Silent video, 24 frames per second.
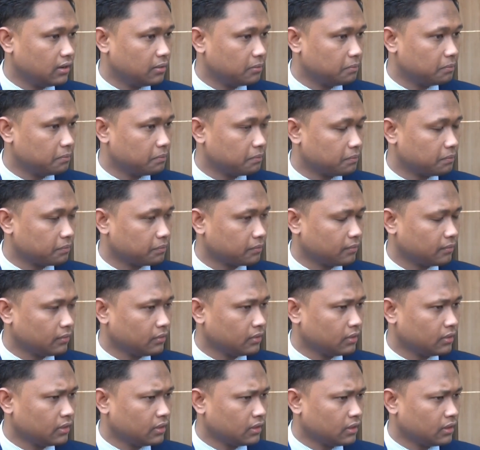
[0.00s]
OJK sama ke
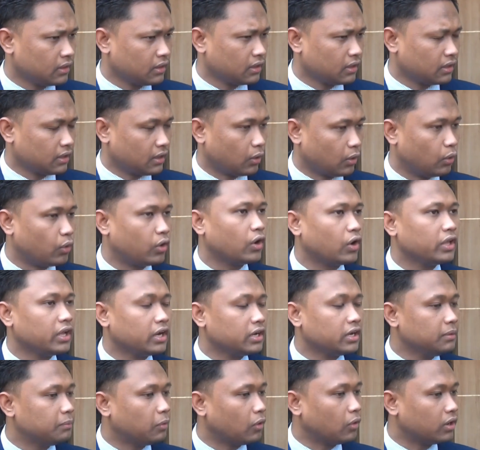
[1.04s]
Polda ini. Oh kalau
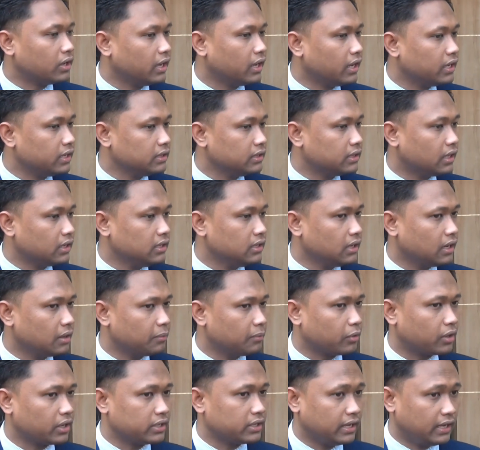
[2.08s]
yang di Polda ini tadi
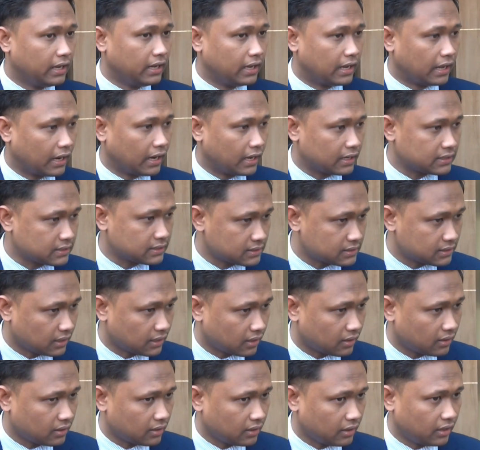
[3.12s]
laporannya ilegal akses
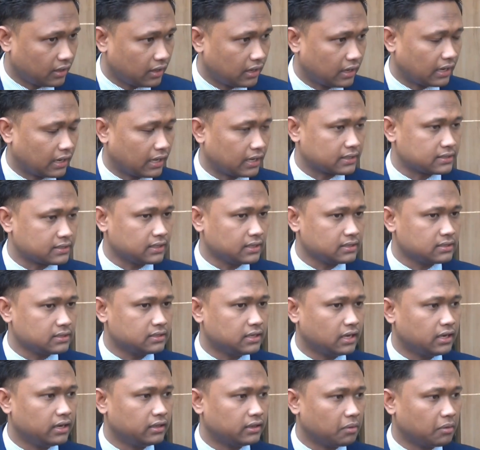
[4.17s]
ya, ilegal akses
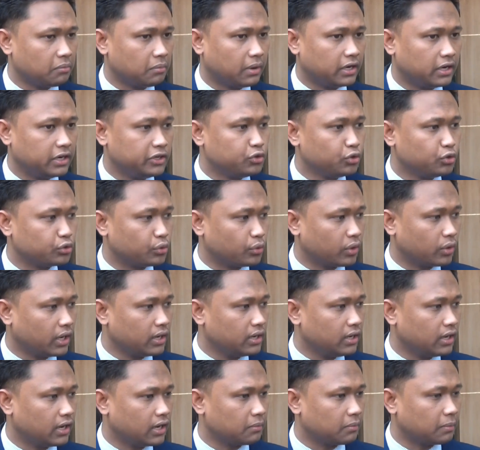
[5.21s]
dan ditambah
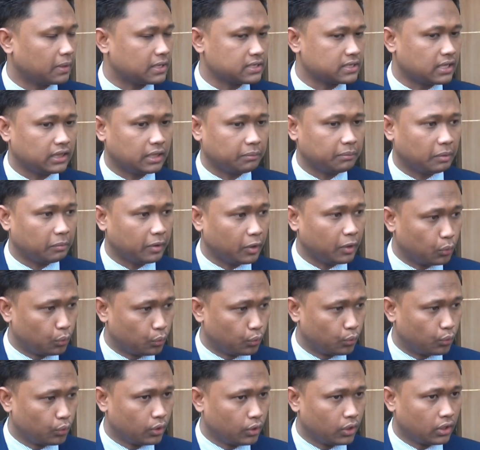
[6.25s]
dijuntukan dengan pasal TPPU
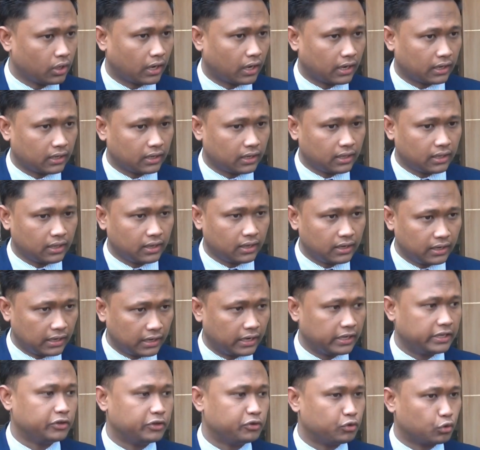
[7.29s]
karena
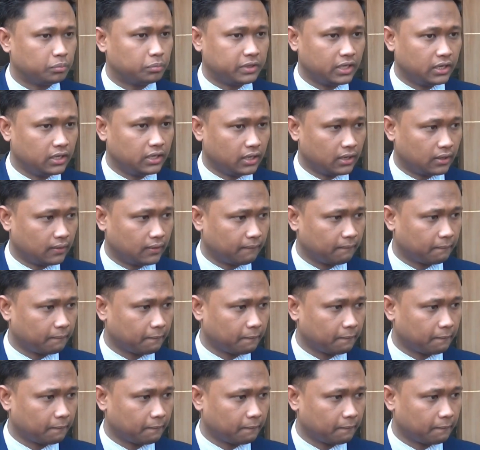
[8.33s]
nilainya cukup tinggi.